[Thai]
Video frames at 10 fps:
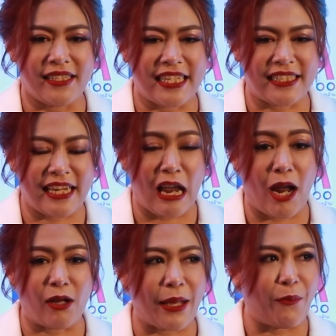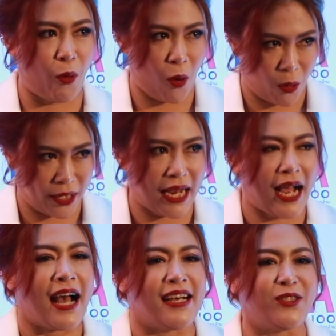จริงๆเราแล้วแต่บุคคลนะ
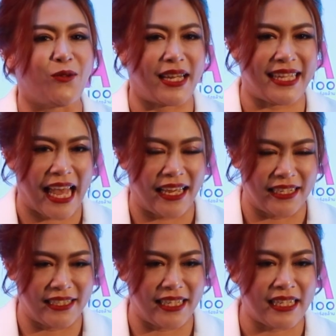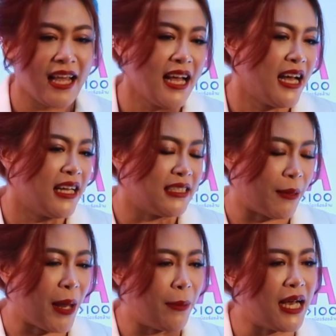คะ ส่วนใหญ่เลย
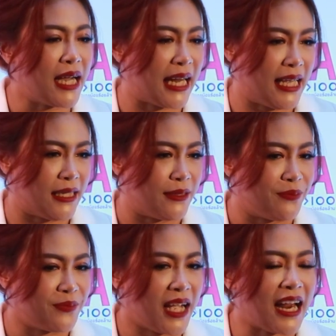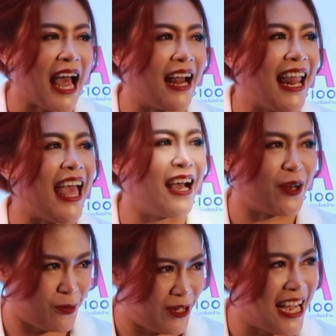สำหรับเรื่องกลิ่นครั้งแรก
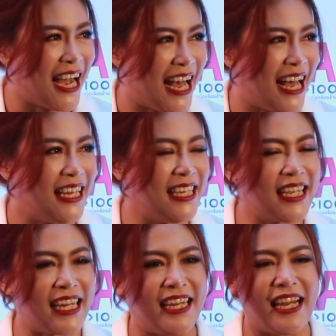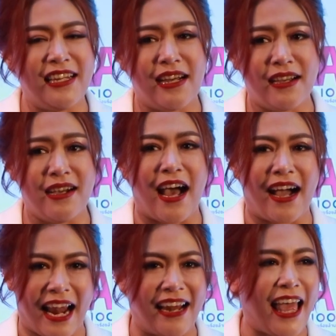รู้เรื่องค่ะ เรื่องกลิ่นและเรื่องเหงื่อ
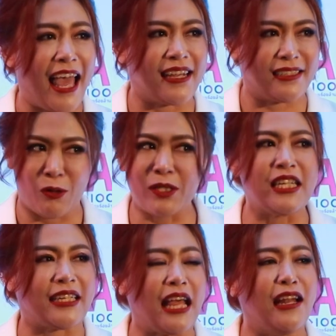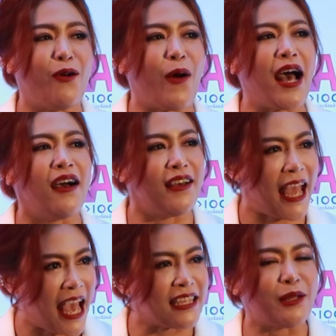ครั้งแรกรู้สึกได้เลยว่าเออ
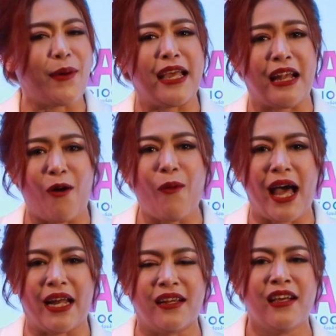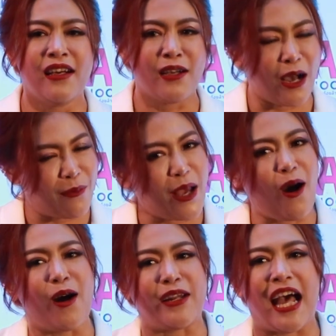แห้งสบายทั้งวันเหงื่อไม่
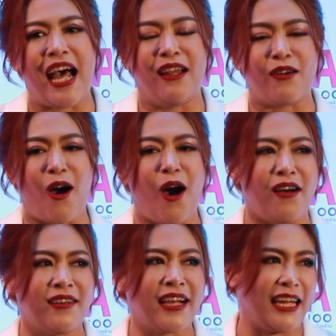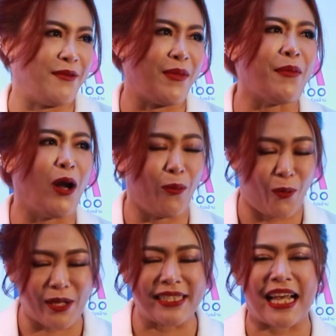ออกนะ แล้วก็กลิ่นไม่มารบ
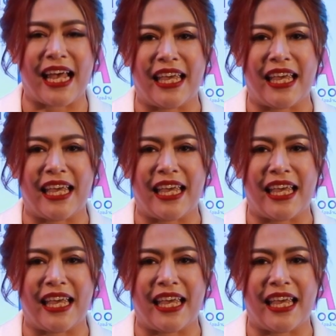กวนใจ